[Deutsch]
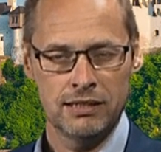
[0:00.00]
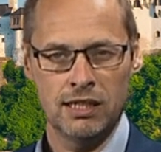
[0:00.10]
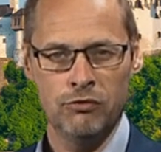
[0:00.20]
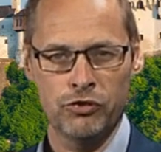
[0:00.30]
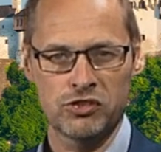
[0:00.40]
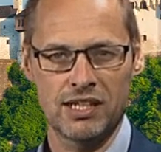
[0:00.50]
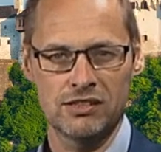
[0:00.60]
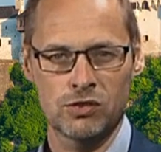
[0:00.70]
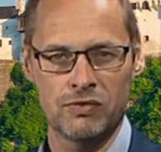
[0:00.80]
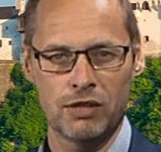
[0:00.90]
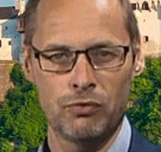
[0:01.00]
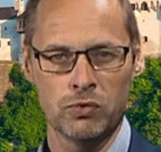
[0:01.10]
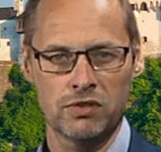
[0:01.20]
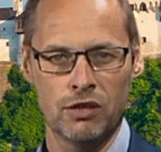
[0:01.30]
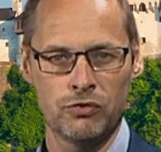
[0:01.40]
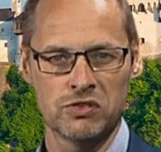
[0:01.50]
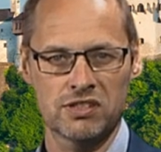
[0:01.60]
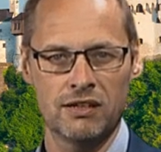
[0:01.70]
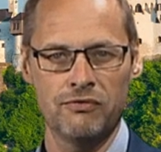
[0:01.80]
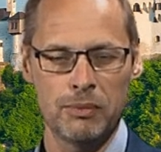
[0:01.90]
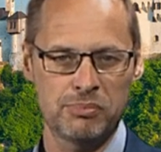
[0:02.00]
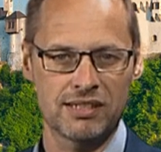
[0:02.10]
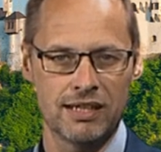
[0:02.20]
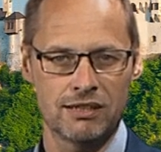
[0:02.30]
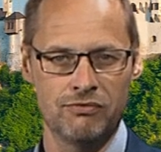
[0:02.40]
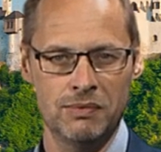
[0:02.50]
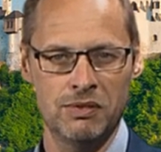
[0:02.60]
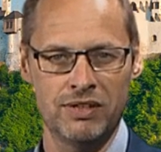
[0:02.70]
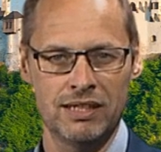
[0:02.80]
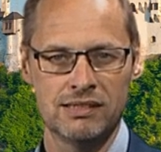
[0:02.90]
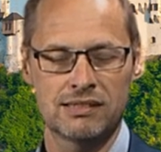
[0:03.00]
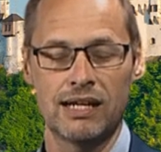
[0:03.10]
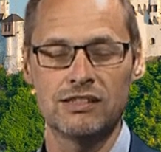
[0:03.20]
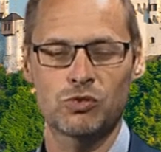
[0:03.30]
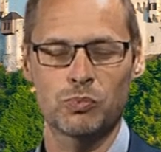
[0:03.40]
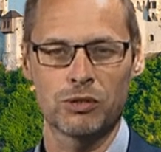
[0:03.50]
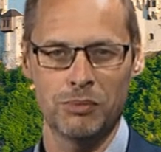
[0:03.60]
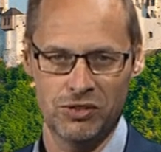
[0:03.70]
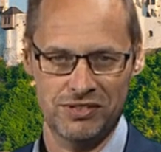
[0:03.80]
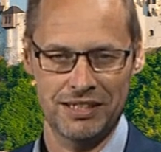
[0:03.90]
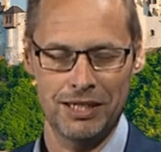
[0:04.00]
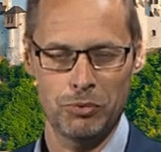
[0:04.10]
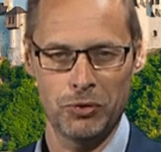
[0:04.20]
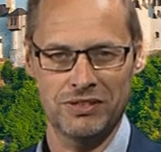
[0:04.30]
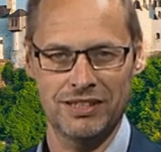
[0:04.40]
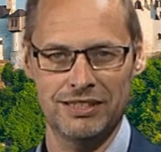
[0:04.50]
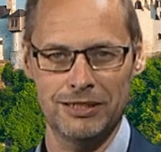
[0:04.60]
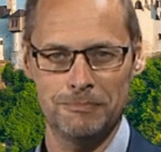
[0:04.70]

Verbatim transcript: Die Infos dazu wie gewohnt auf unserer Website www.salzburg-ag.at.